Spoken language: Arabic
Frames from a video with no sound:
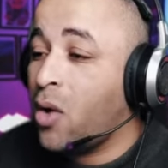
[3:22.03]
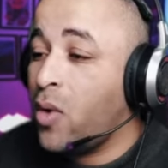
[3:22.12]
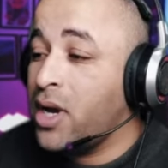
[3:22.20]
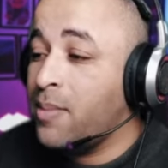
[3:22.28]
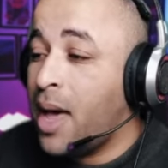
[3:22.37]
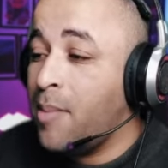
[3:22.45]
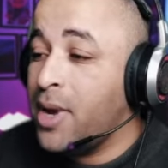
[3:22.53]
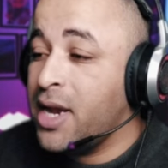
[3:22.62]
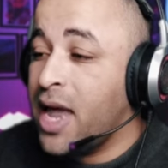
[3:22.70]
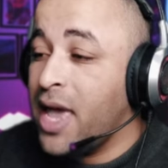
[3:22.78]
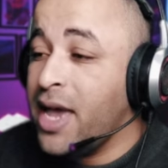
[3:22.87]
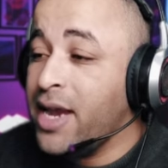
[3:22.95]
هاي يا اخوان اللي
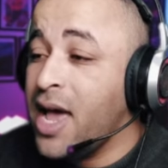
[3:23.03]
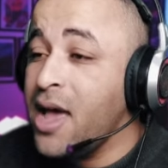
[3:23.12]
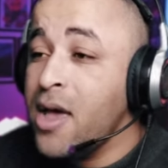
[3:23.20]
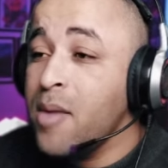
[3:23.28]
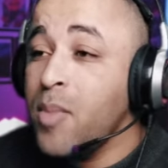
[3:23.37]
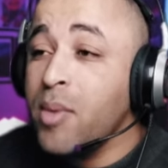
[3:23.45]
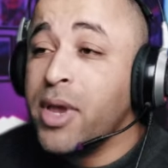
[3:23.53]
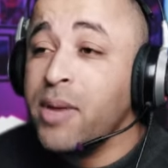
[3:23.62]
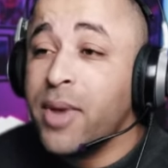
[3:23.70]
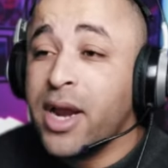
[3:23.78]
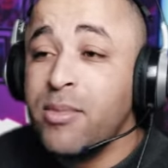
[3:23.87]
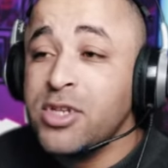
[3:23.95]
محملينها احنا
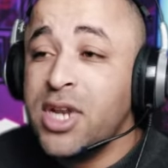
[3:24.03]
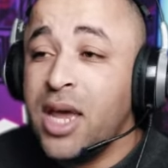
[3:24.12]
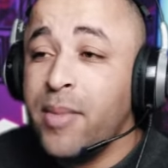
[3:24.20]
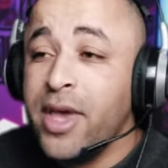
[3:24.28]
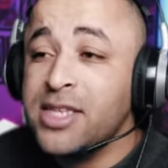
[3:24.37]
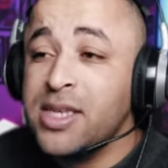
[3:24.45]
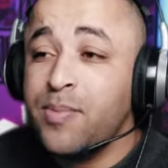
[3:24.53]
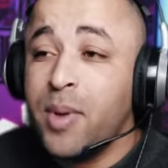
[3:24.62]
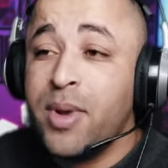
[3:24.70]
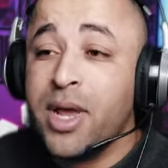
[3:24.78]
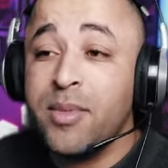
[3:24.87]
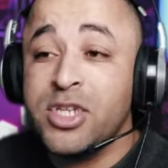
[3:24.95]
ممكن برنامج الحمايه
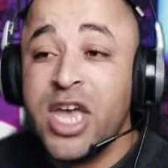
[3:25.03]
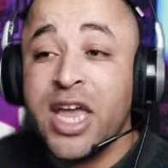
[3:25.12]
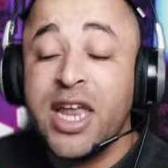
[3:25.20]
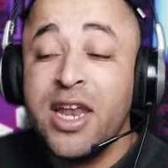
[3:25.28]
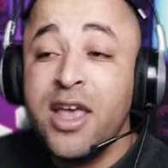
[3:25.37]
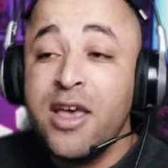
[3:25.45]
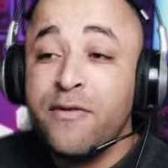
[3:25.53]
يسبب لك مشاكل